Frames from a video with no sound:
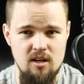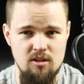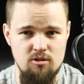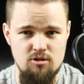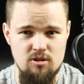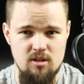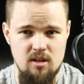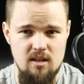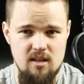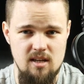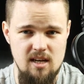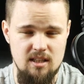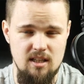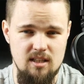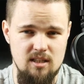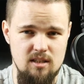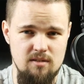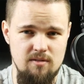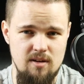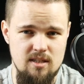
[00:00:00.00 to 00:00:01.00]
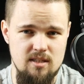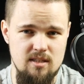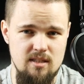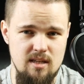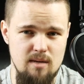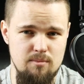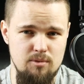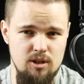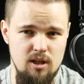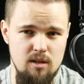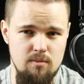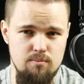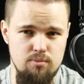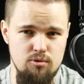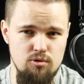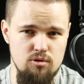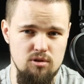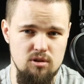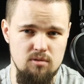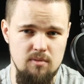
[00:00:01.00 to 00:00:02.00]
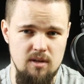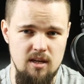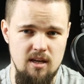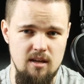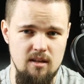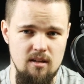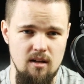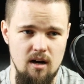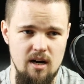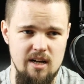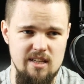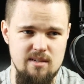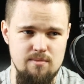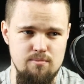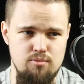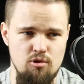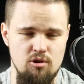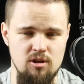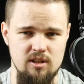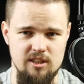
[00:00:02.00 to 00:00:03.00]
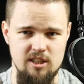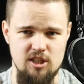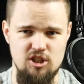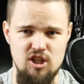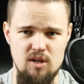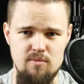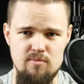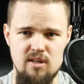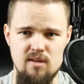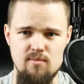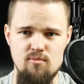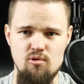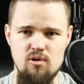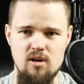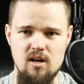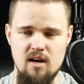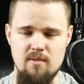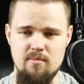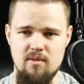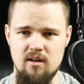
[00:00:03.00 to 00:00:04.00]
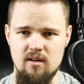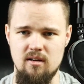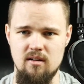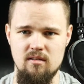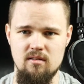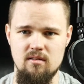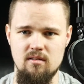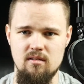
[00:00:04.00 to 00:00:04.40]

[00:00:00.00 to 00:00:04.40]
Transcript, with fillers: То есть этот девайс не обладает бонусом, и ради бога, зачем ему камера?